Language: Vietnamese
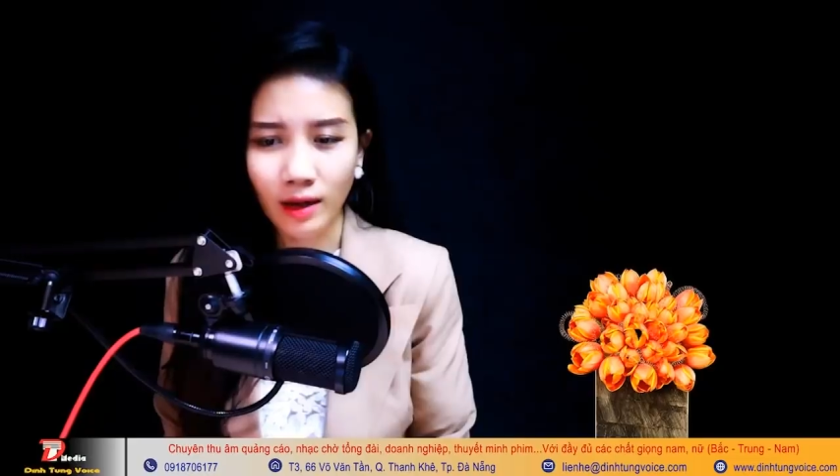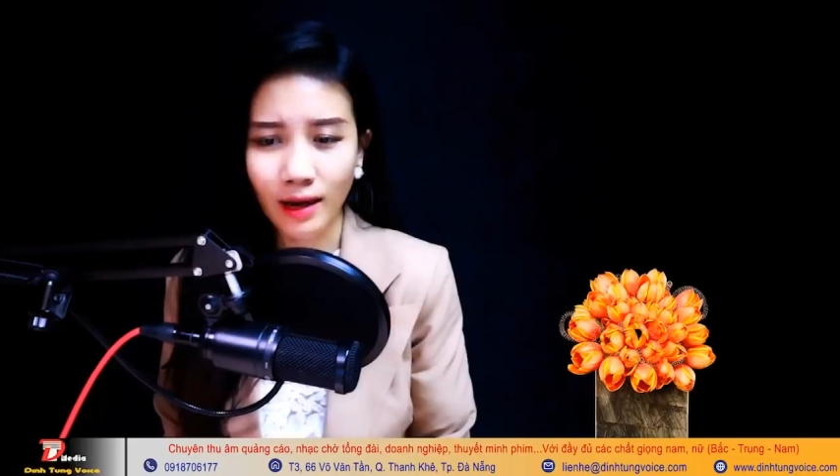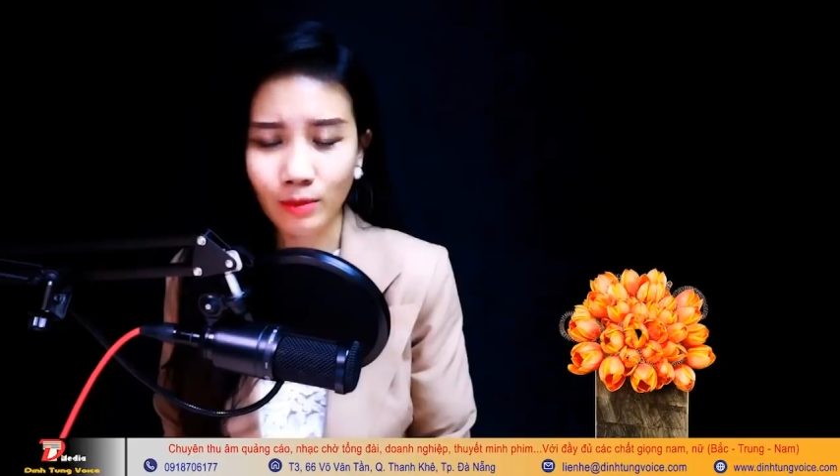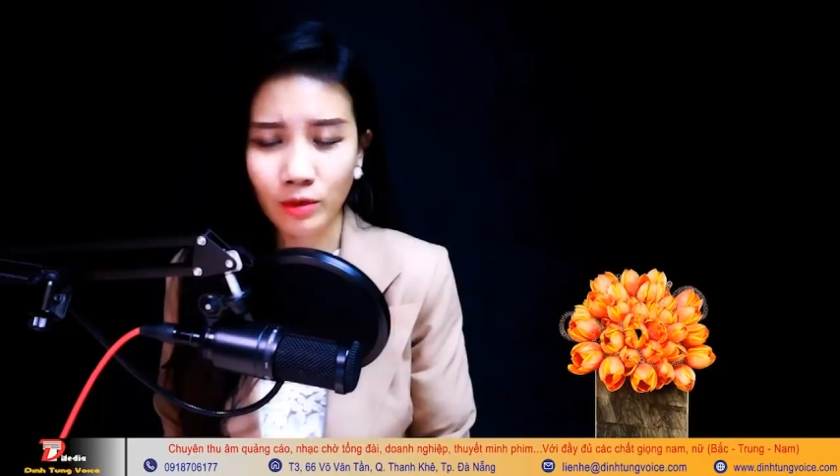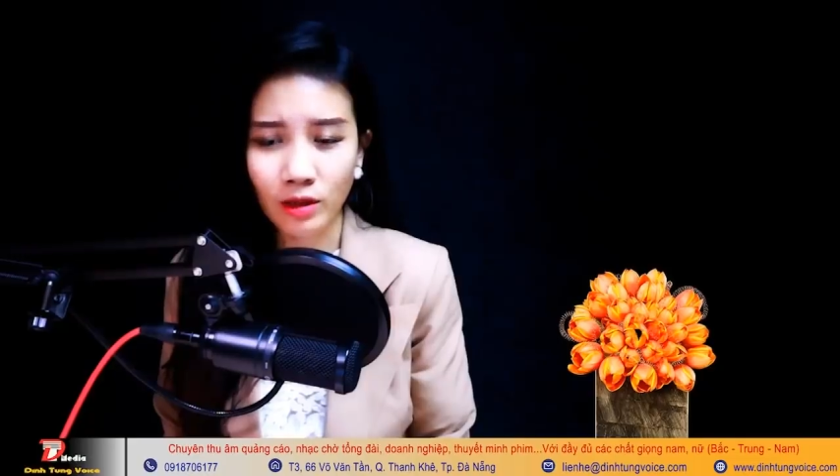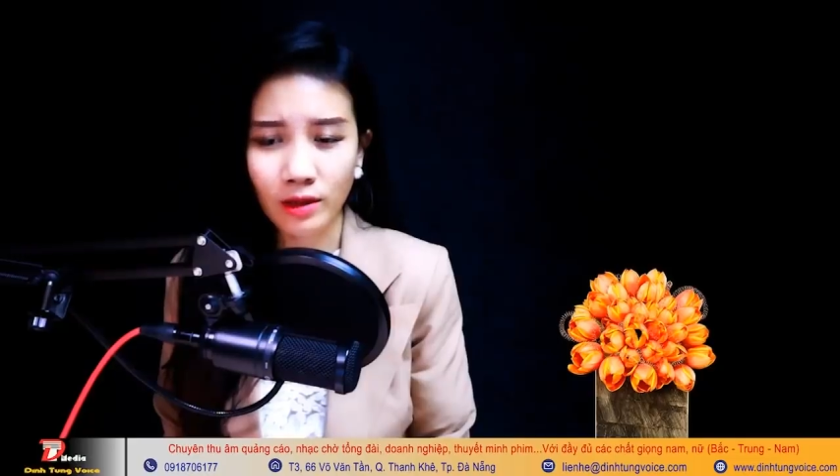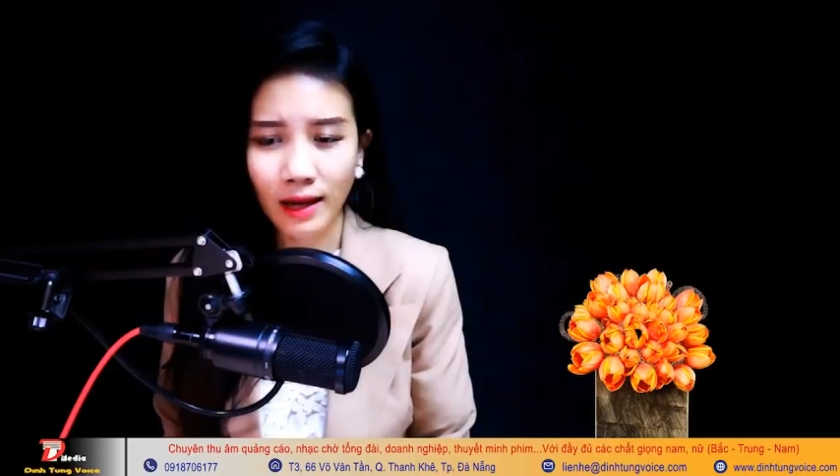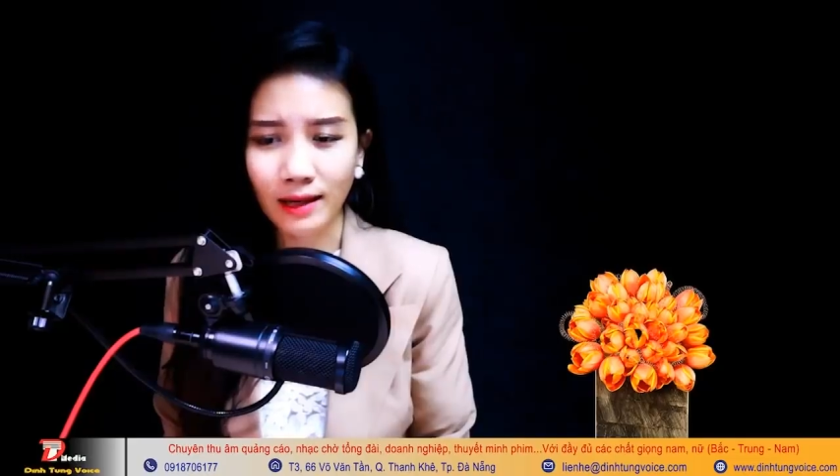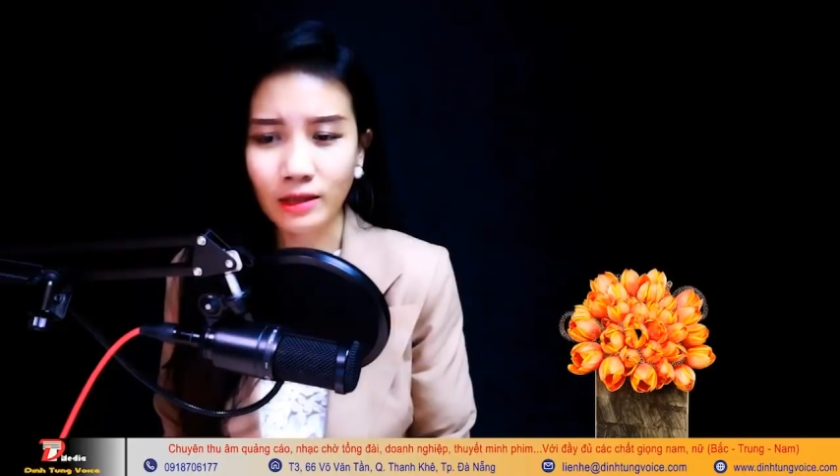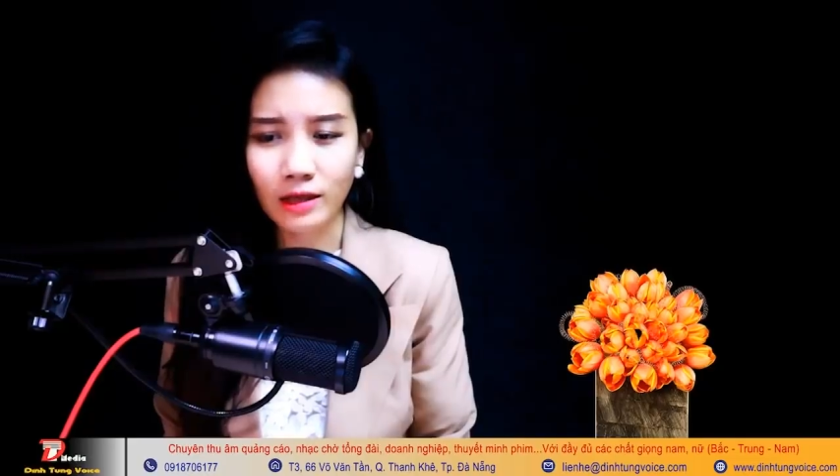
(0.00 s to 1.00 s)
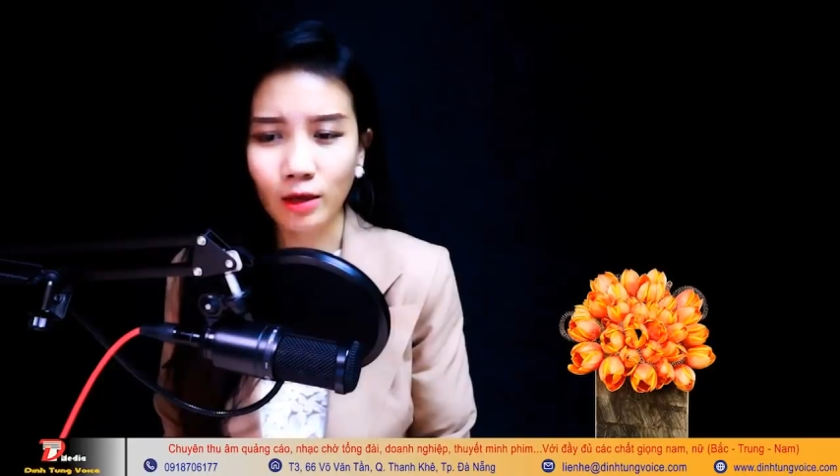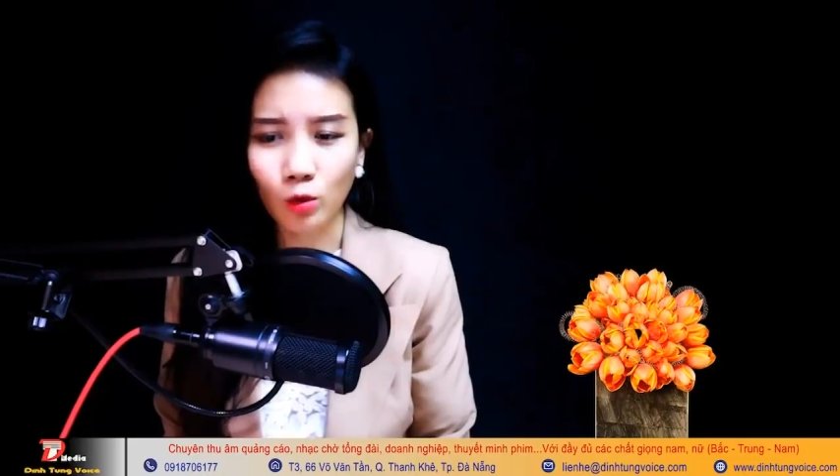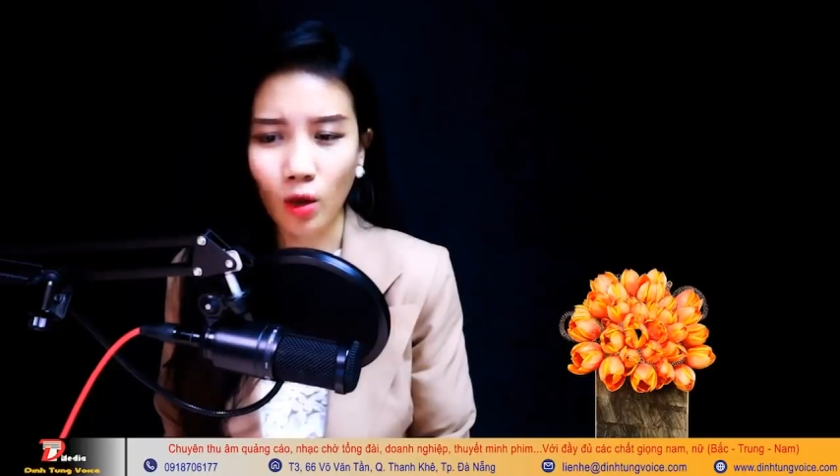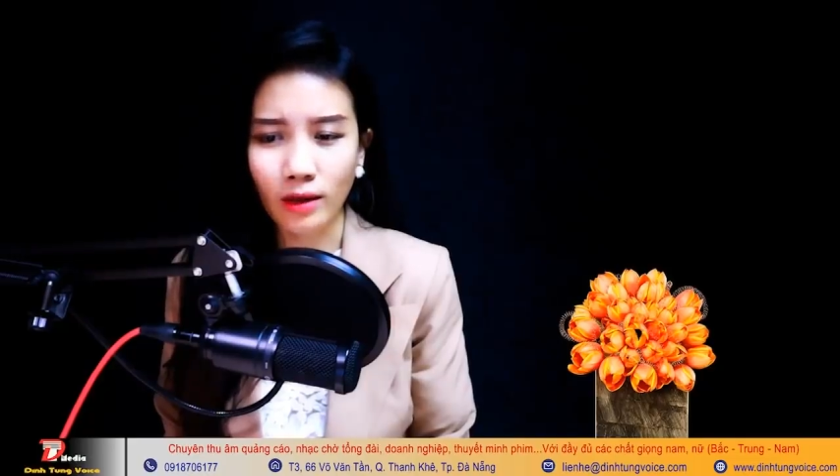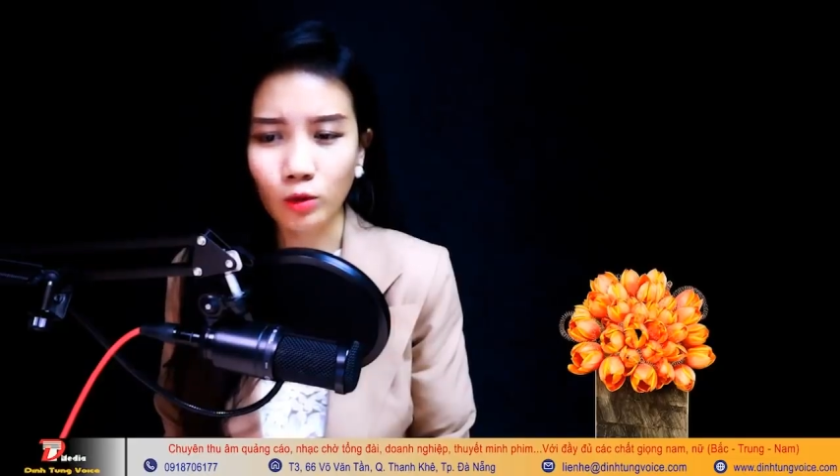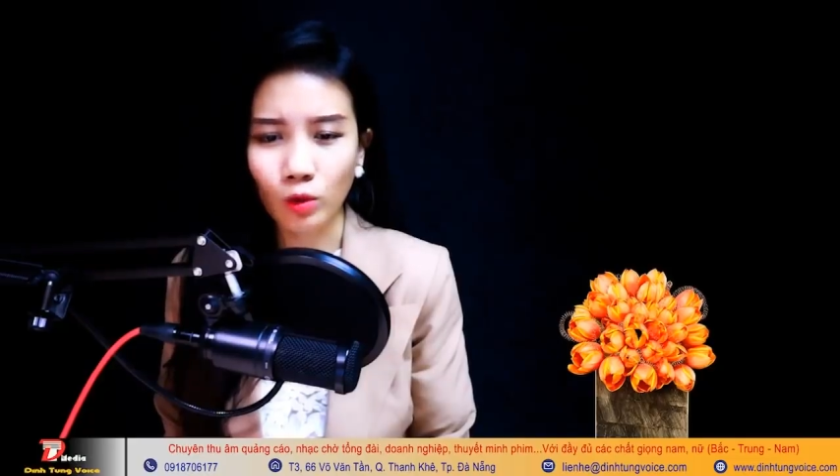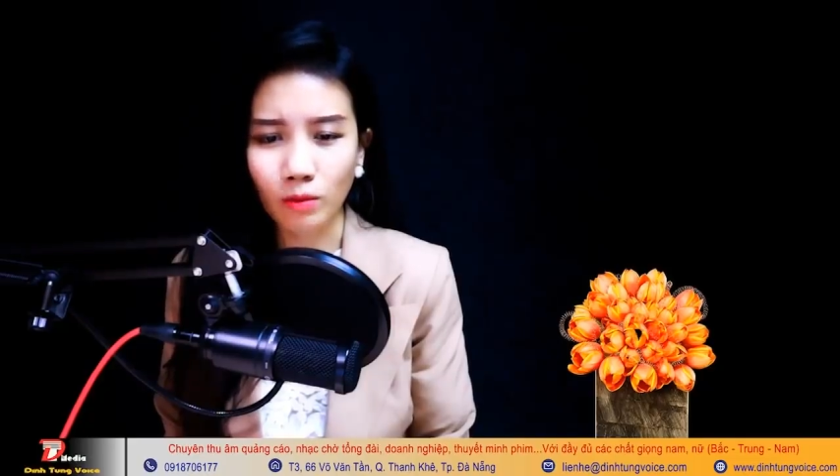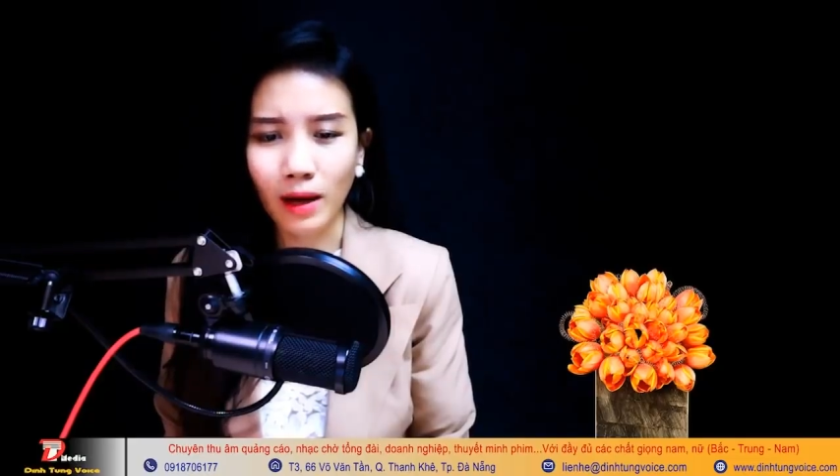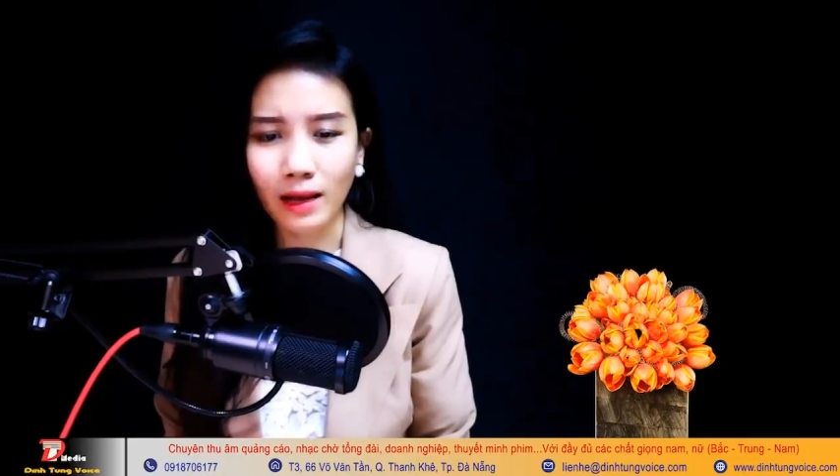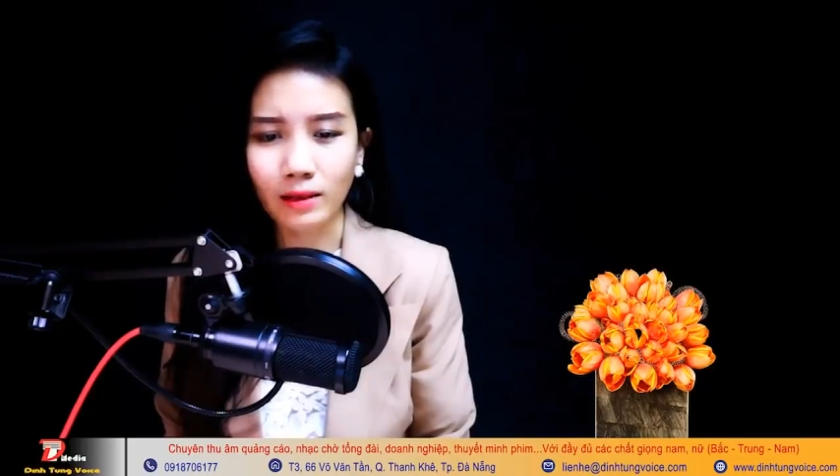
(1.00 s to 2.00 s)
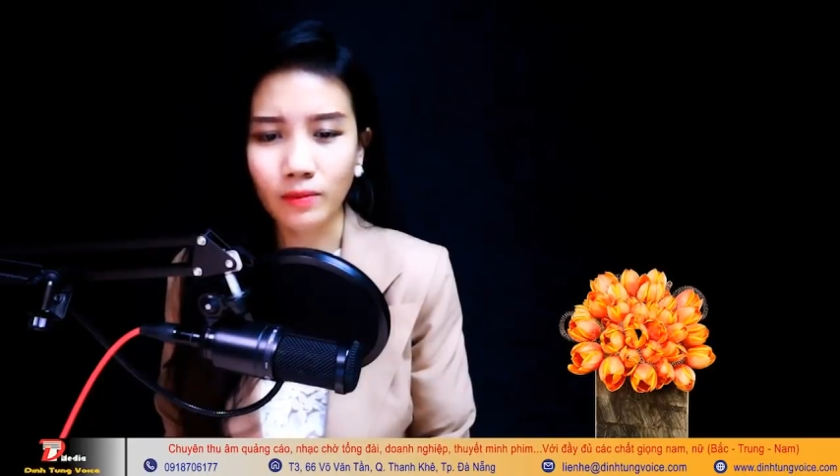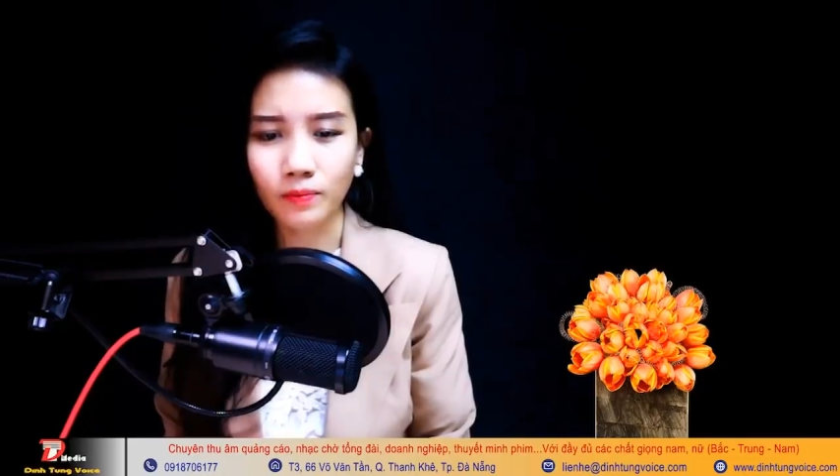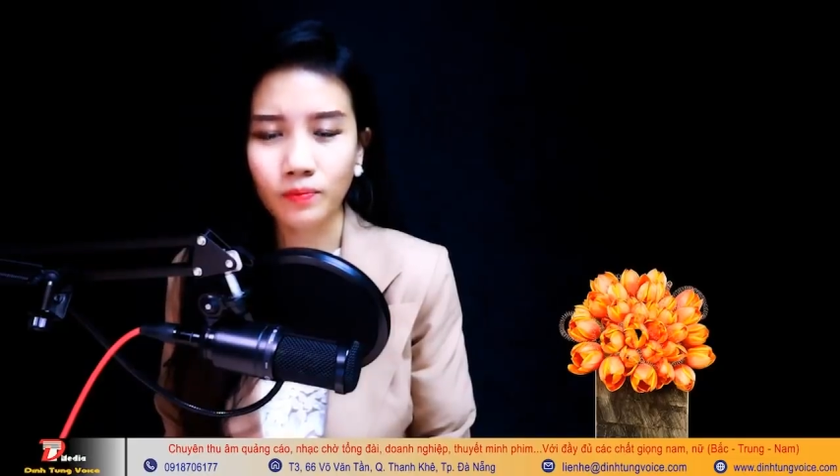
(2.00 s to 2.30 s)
làm rơi cả chiếc điện thoại xuống bàn.